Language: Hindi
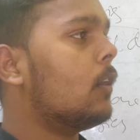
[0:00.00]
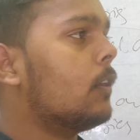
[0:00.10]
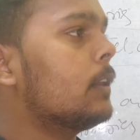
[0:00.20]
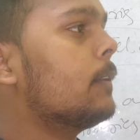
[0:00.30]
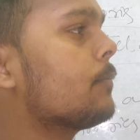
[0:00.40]

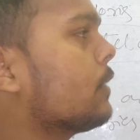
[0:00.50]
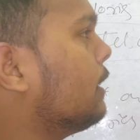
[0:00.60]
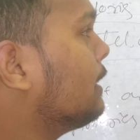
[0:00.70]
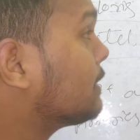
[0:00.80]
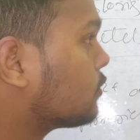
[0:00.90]
और
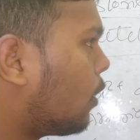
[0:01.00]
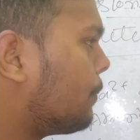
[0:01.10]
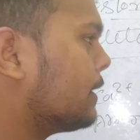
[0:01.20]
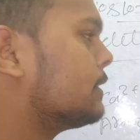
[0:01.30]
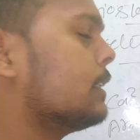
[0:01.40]
uh, इस
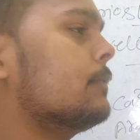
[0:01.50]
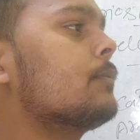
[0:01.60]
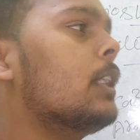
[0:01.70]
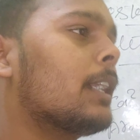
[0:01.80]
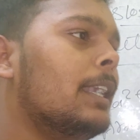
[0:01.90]
टॉपिक से
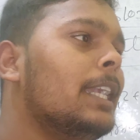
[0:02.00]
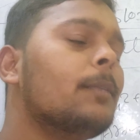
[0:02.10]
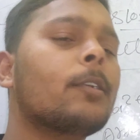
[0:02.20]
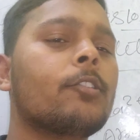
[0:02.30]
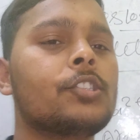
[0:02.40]
अगर
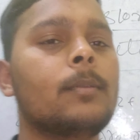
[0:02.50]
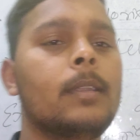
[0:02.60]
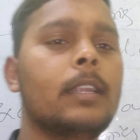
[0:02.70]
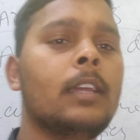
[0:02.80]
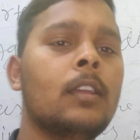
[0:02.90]
नीट में क्वेश्चन
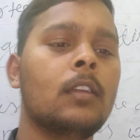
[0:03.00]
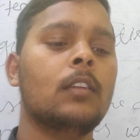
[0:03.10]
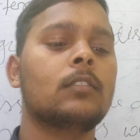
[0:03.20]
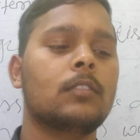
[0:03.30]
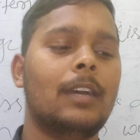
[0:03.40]
बन रहा है
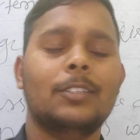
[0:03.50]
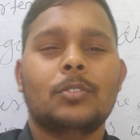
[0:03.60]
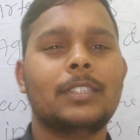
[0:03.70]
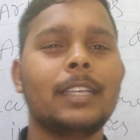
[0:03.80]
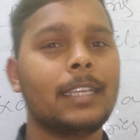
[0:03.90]
तो आई
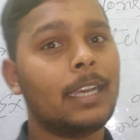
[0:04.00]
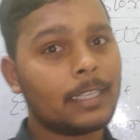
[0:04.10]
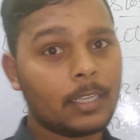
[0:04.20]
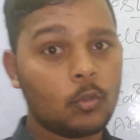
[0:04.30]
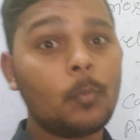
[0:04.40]
डोंट थिंक
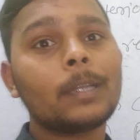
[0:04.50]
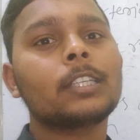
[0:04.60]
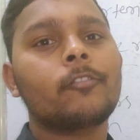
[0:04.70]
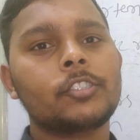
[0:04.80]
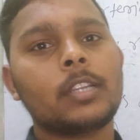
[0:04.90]
यहाँ के ऊपर
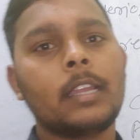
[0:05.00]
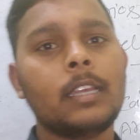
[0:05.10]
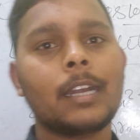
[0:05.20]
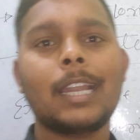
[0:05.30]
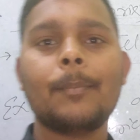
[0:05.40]
से क्वेश्चन
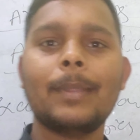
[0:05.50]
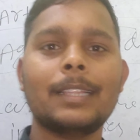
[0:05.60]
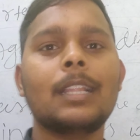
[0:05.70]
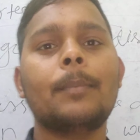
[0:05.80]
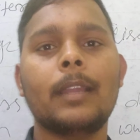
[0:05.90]
आए अगर आपने
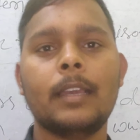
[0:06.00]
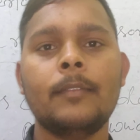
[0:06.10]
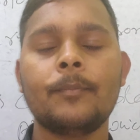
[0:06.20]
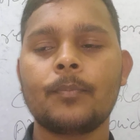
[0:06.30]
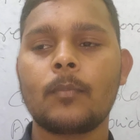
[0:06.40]
इतना पढ़ा
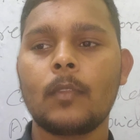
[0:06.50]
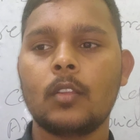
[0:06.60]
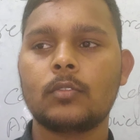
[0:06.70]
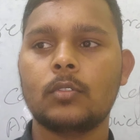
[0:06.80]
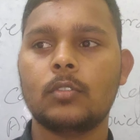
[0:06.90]

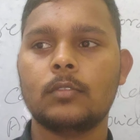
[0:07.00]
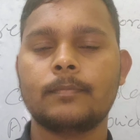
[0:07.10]
तो